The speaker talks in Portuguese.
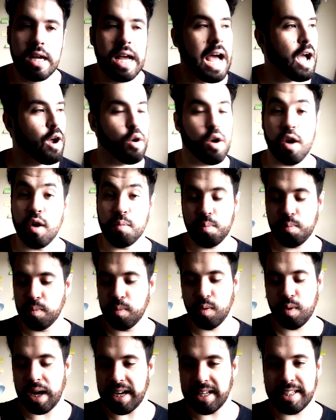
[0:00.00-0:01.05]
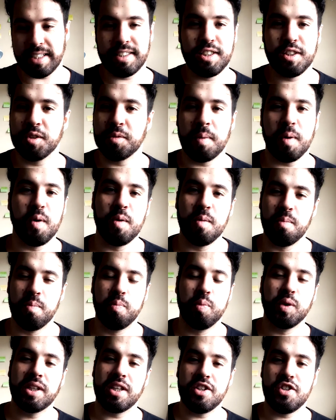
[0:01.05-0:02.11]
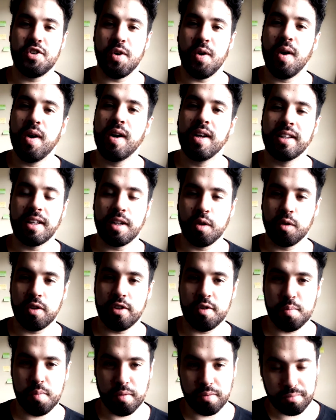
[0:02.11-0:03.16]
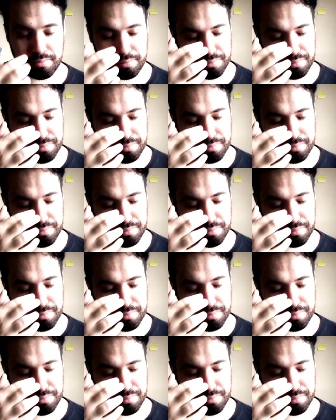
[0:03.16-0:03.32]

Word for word: Agora o cara tá assistindo um bagulho puta idiota e eu tô tipo.